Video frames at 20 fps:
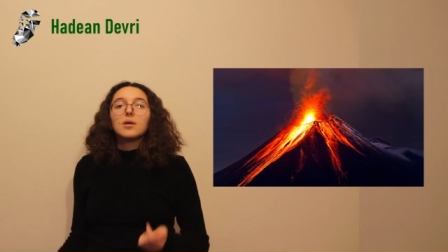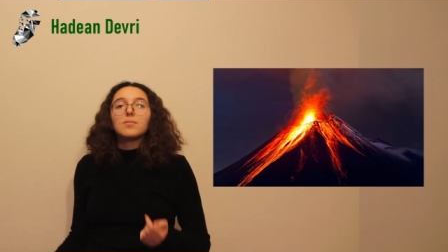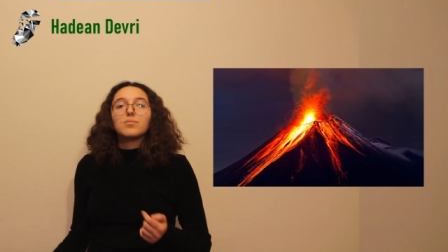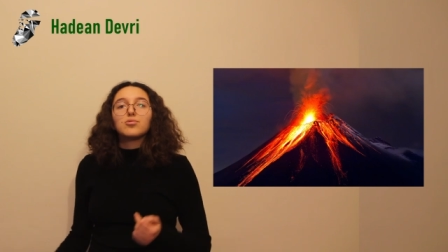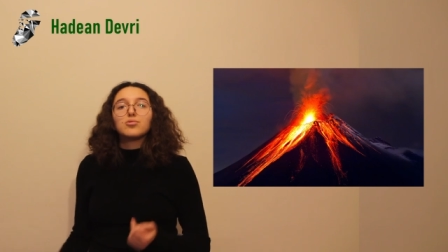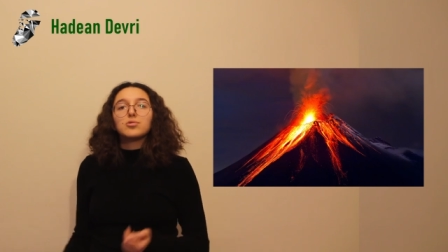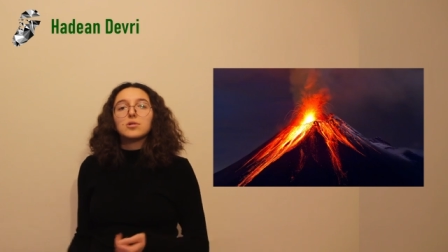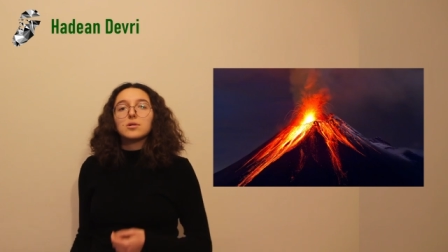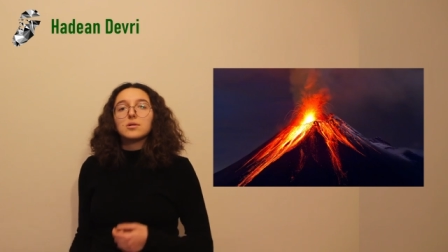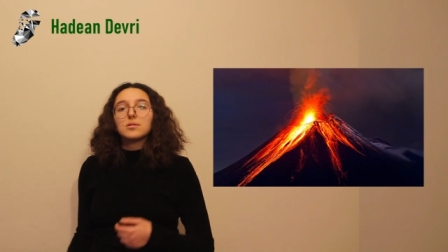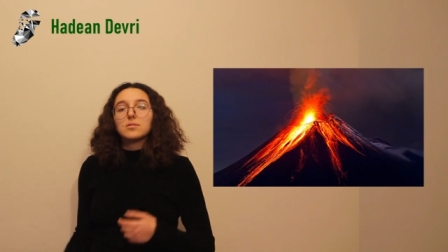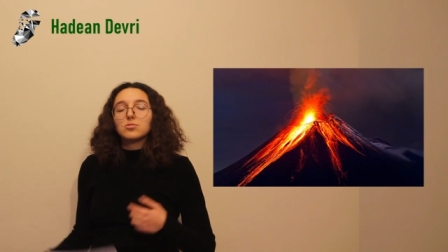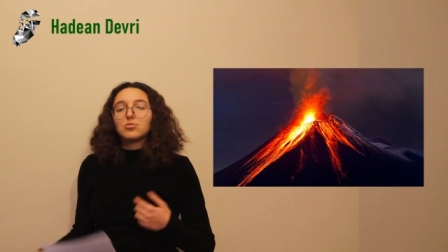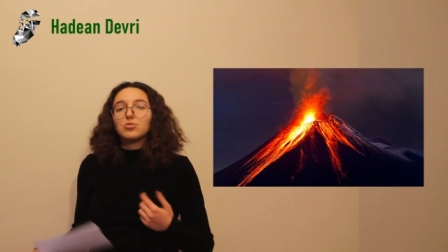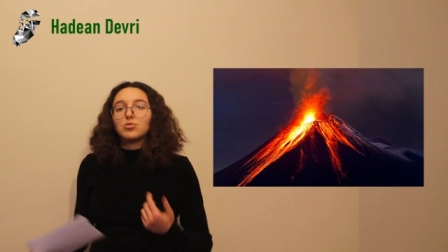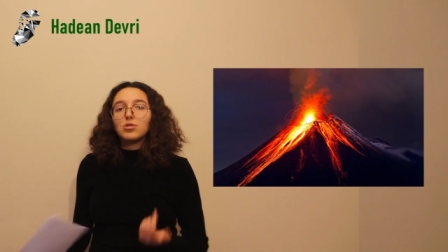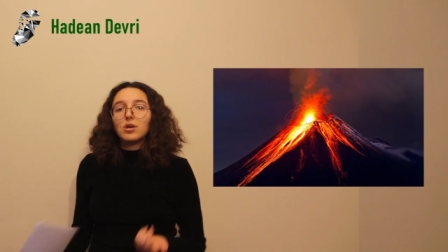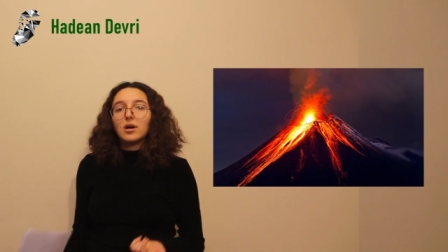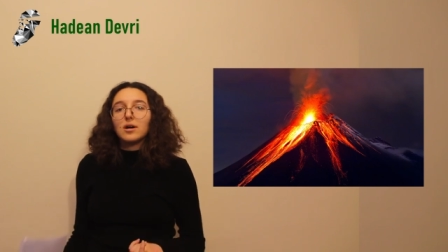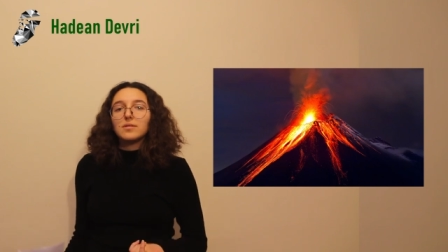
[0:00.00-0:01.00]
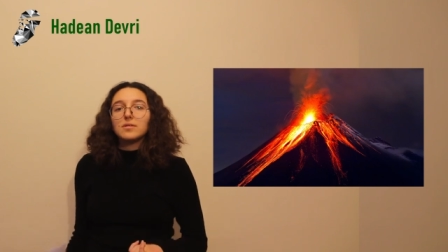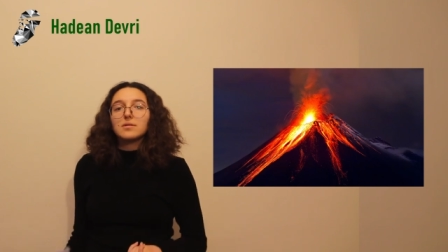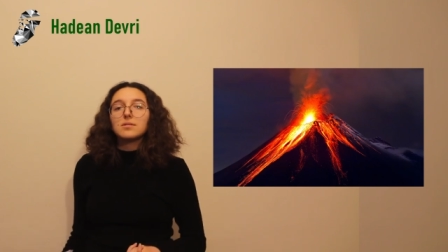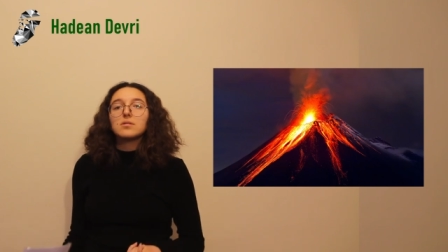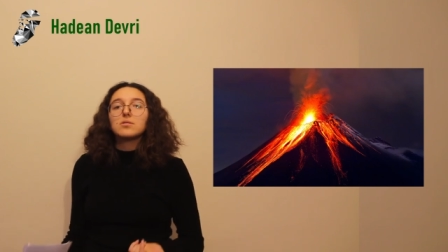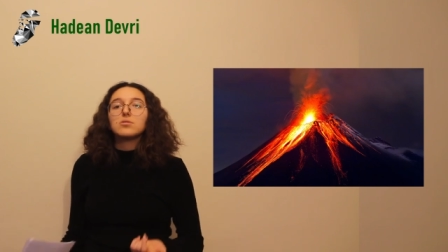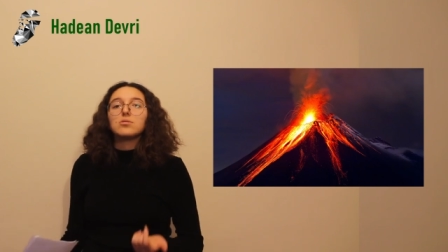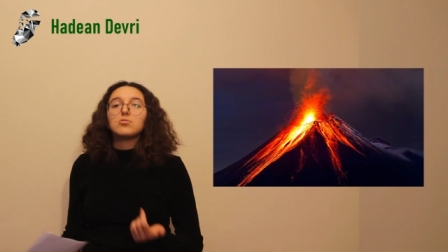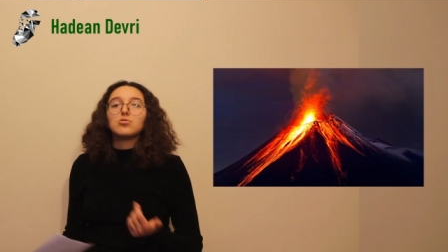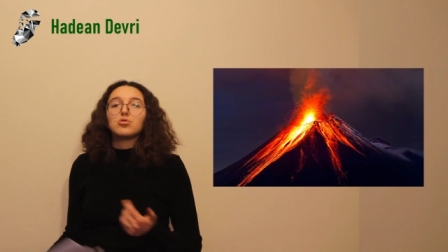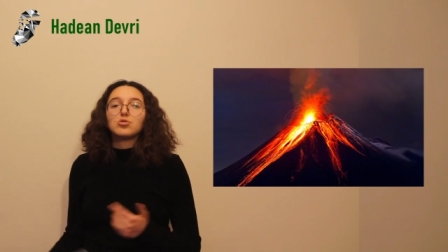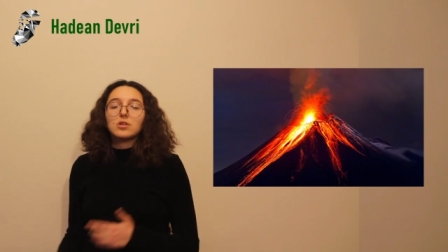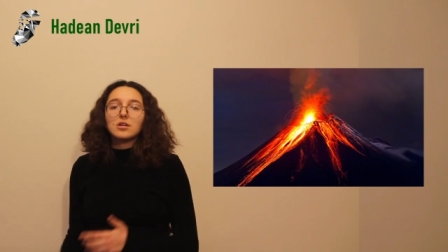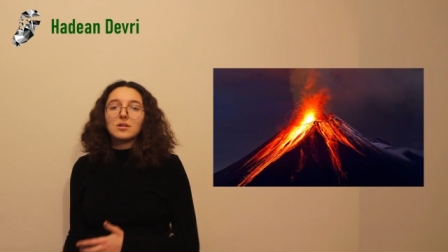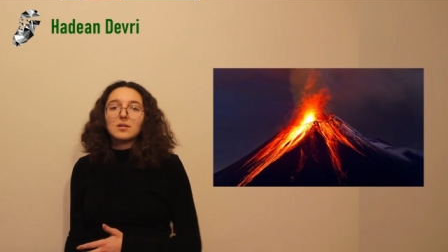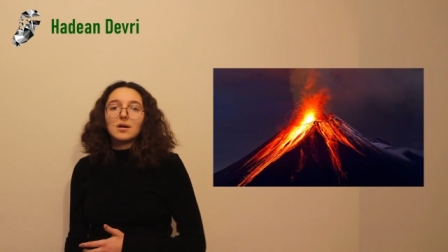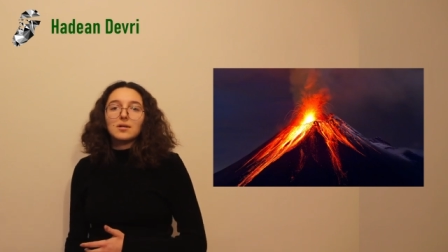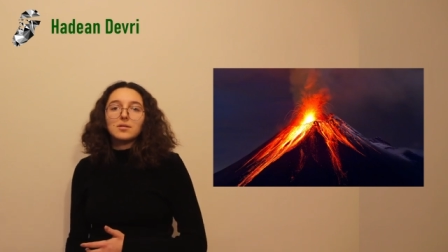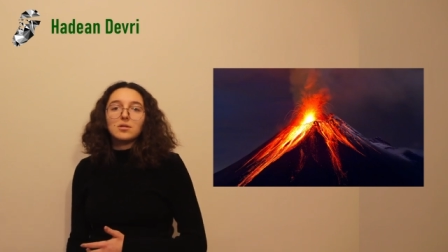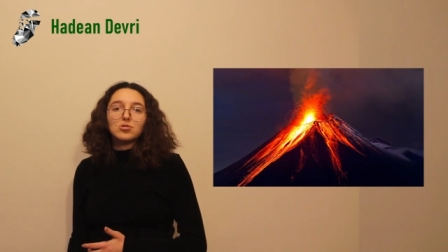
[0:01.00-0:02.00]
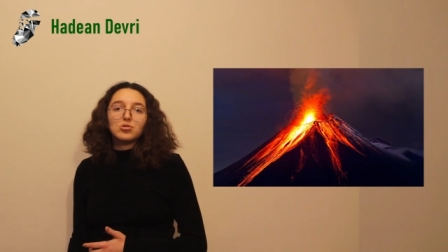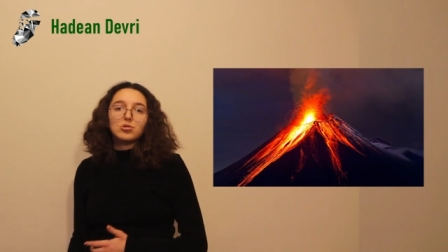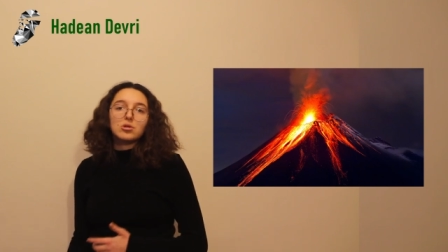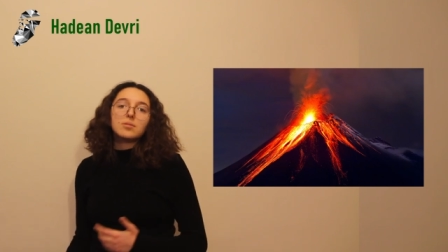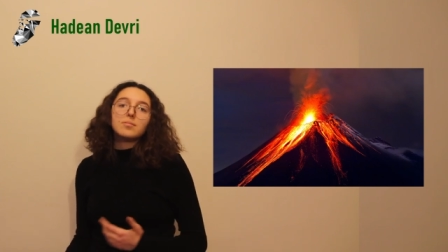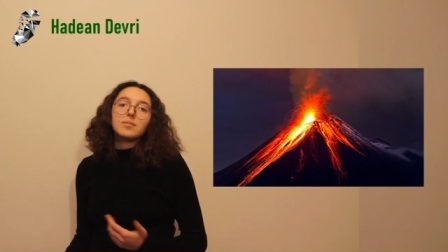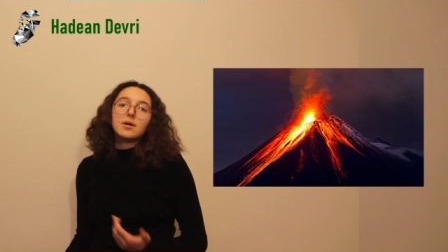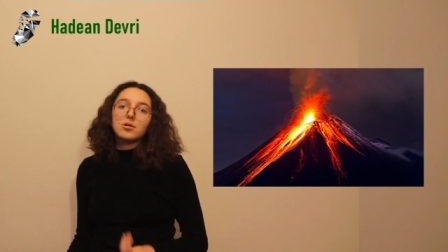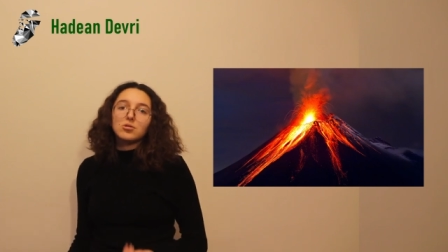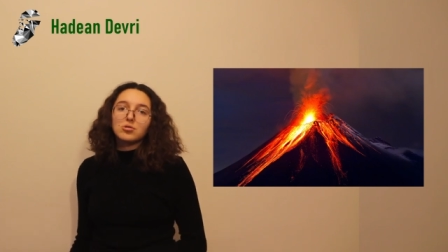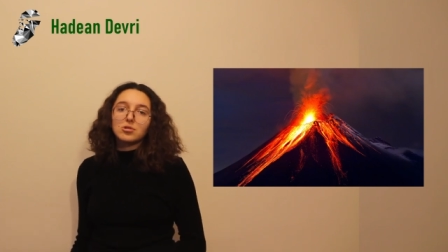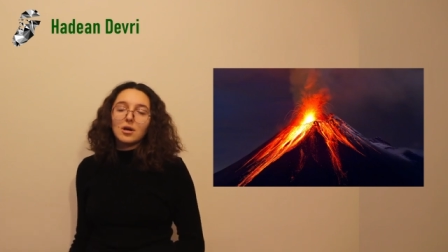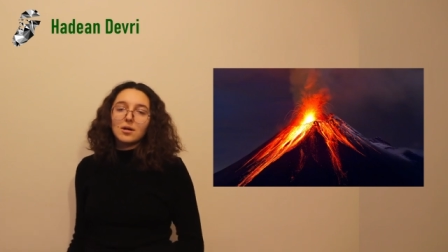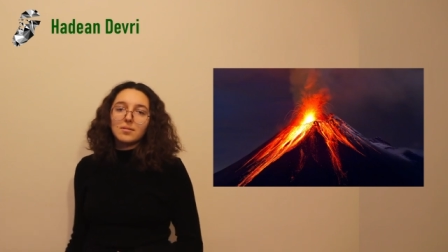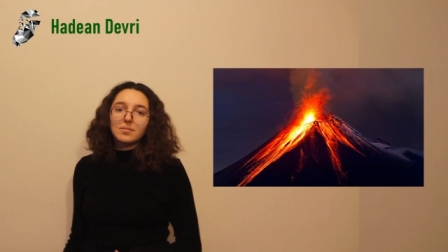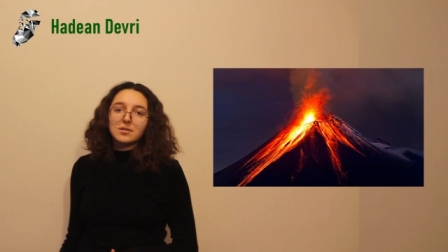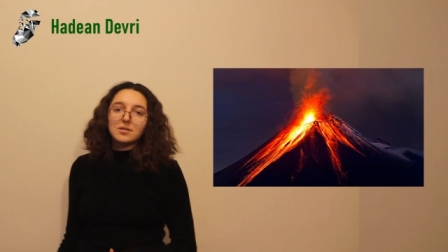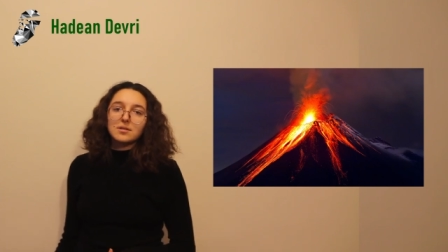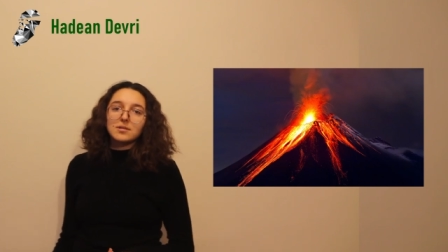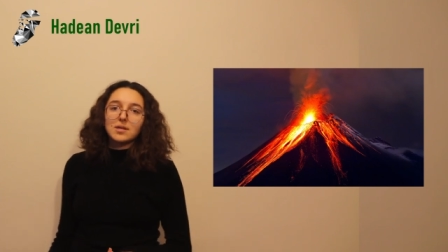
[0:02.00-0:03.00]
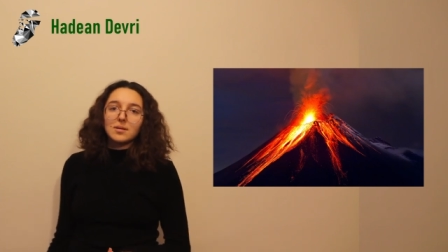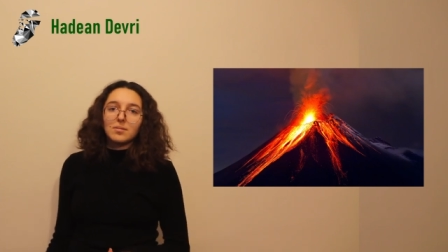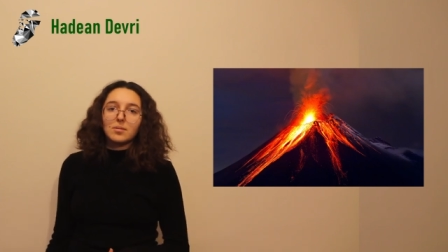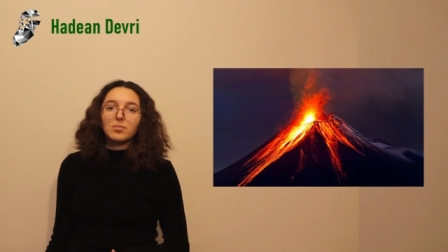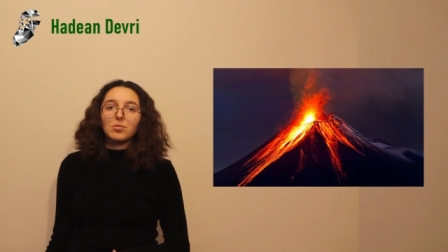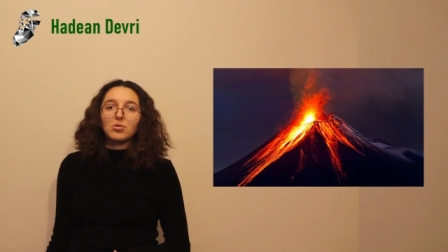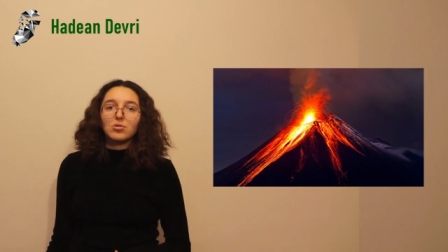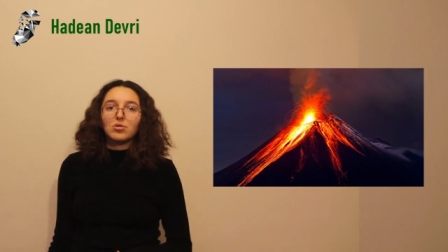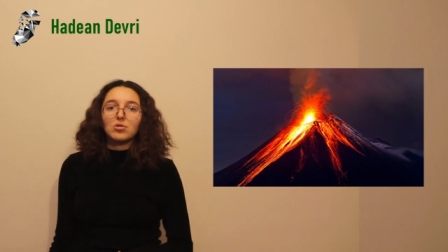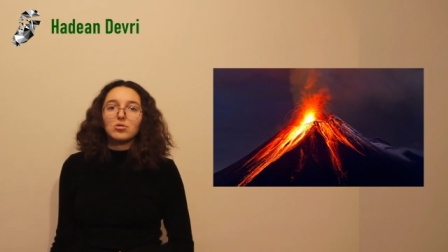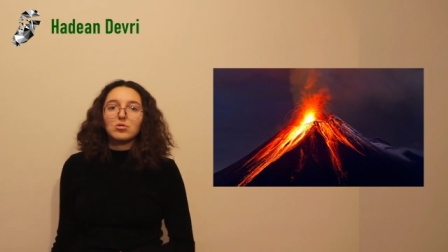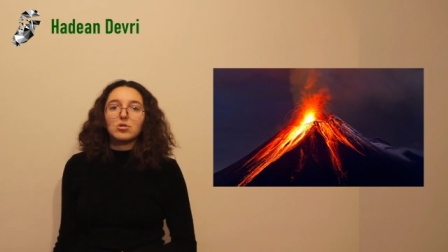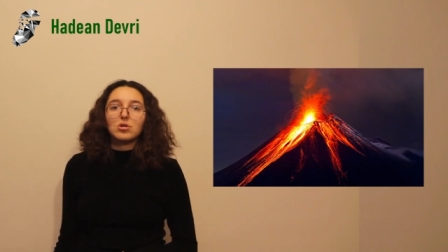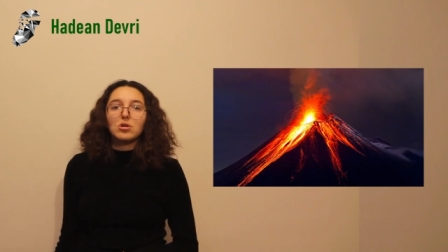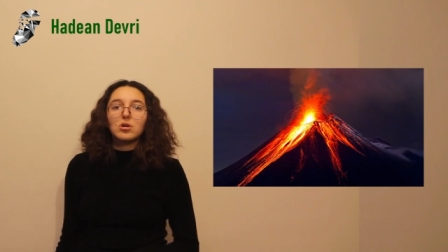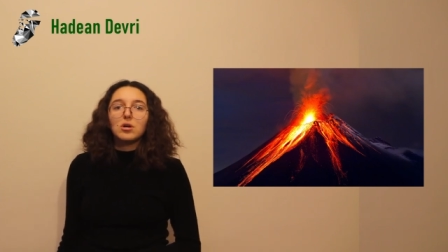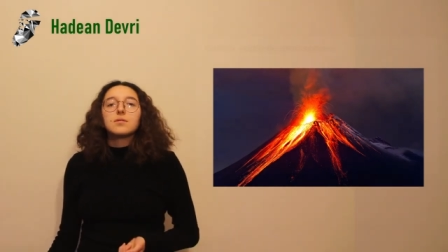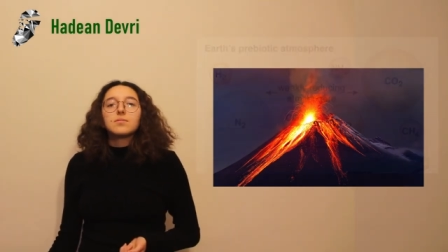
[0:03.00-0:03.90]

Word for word: Bu da dünyanın yüksek radyasyona maruz kalmasına sebep oluyordu.